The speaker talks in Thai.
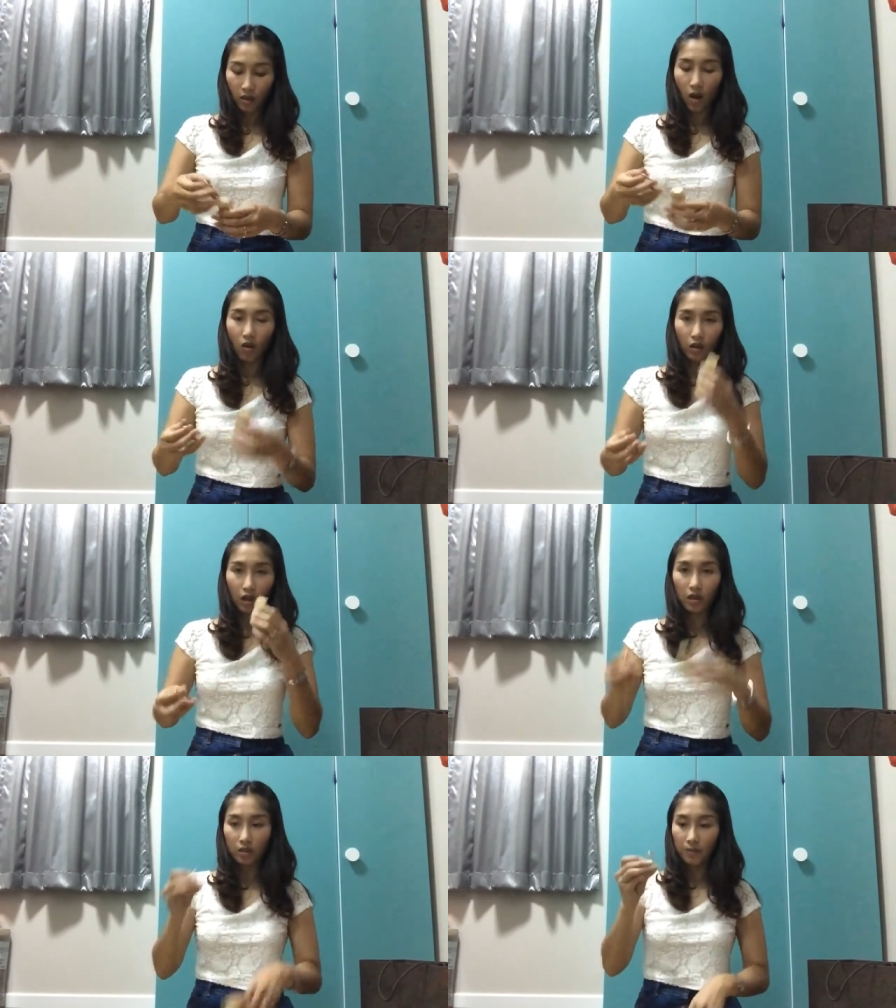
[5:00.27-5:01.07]
กล่องแล้
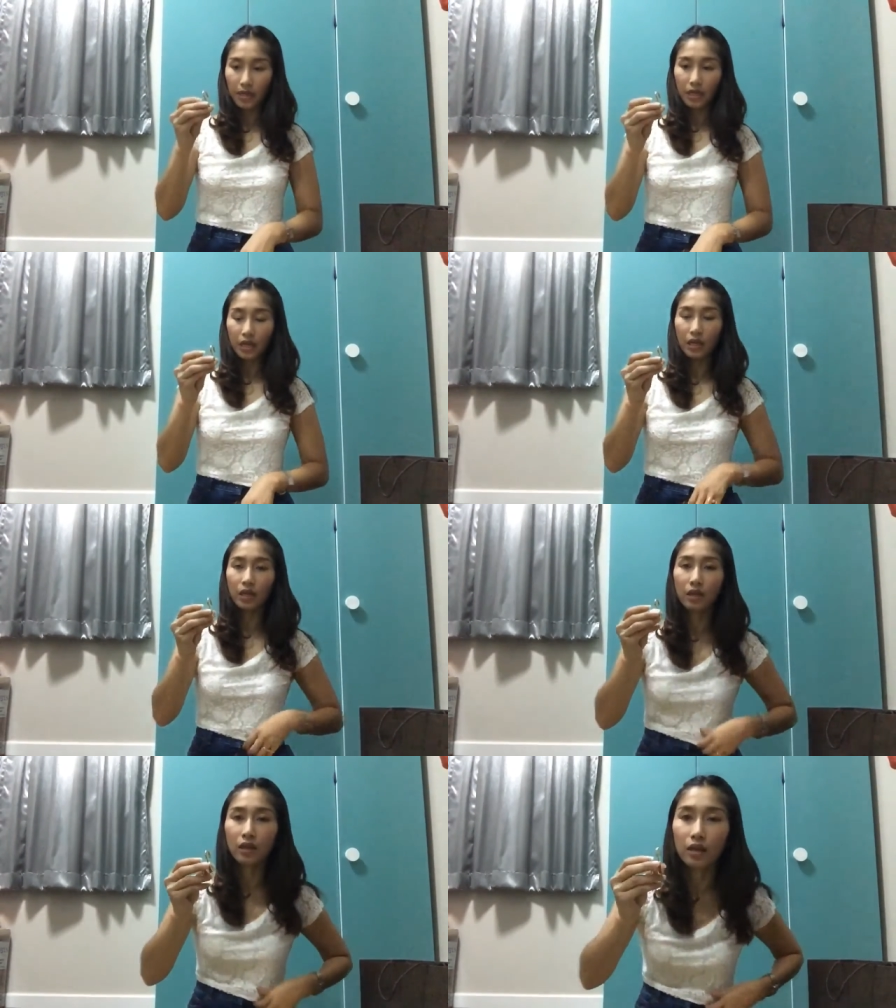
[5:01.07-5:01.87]
วก็จะมี
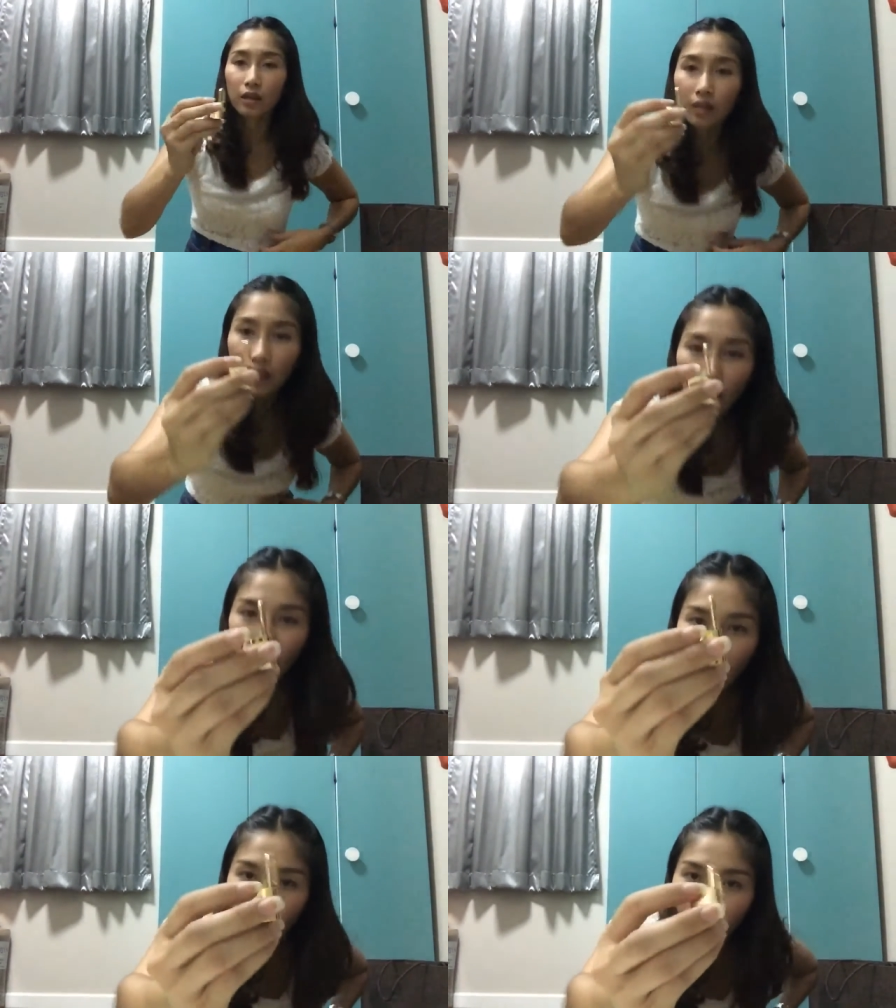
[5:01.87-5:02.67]
เนี่ย
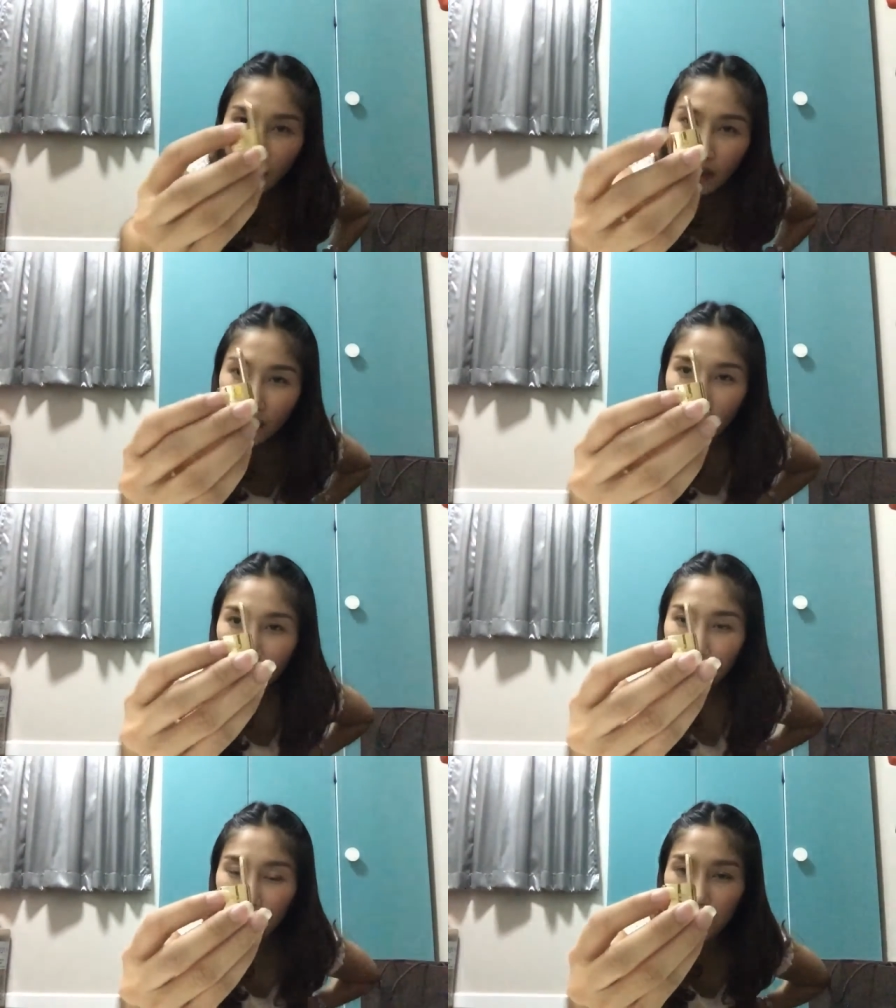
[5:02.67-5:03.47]
ค่ะ
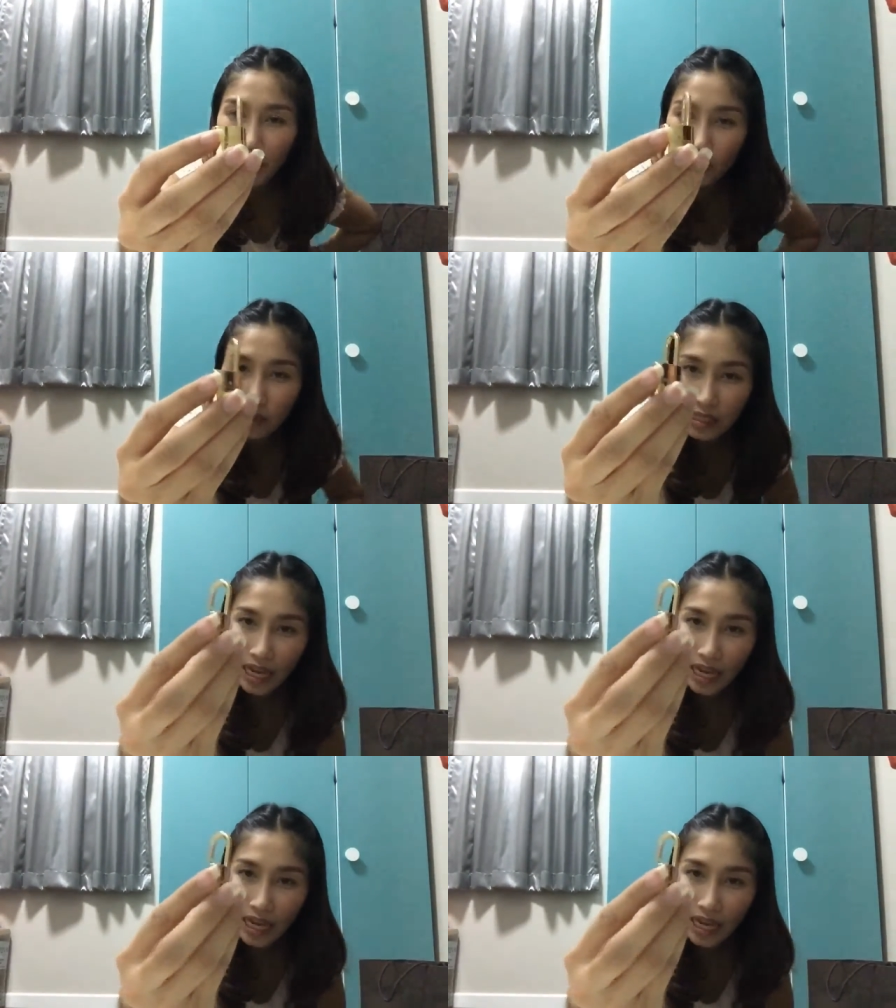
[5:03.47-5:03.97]
เป็นแม่กุญ